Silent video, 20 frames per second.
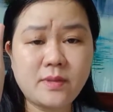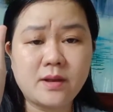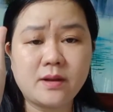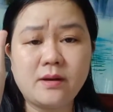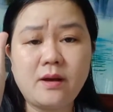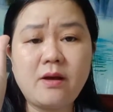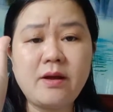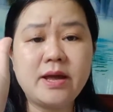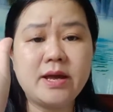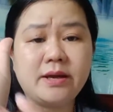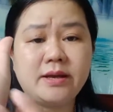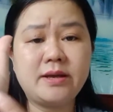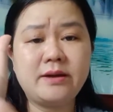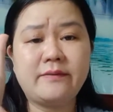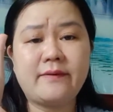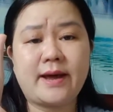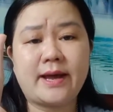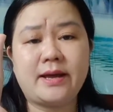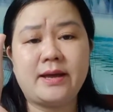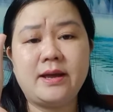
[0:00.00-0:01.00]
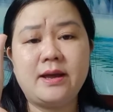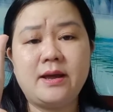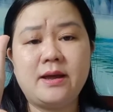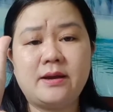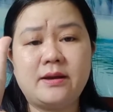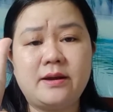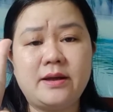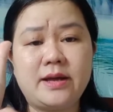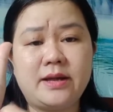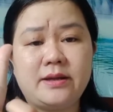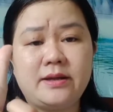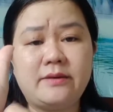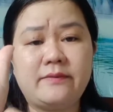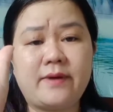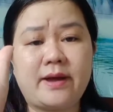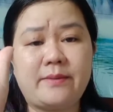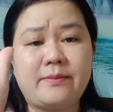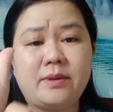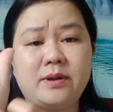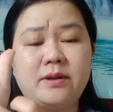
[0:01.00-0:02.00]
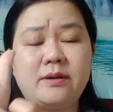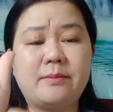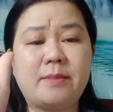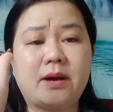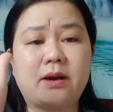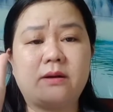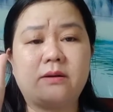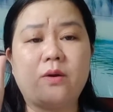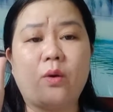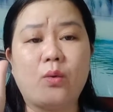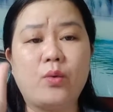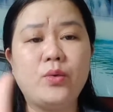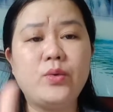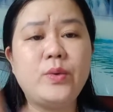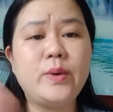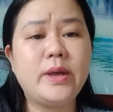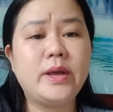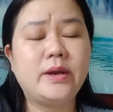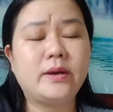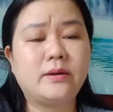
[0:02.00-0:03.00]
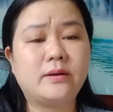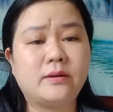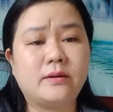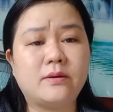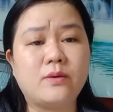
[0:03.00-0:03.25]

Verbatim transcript: nó hiện như vậy nó hiện như vậy nhưng mà đủ duyên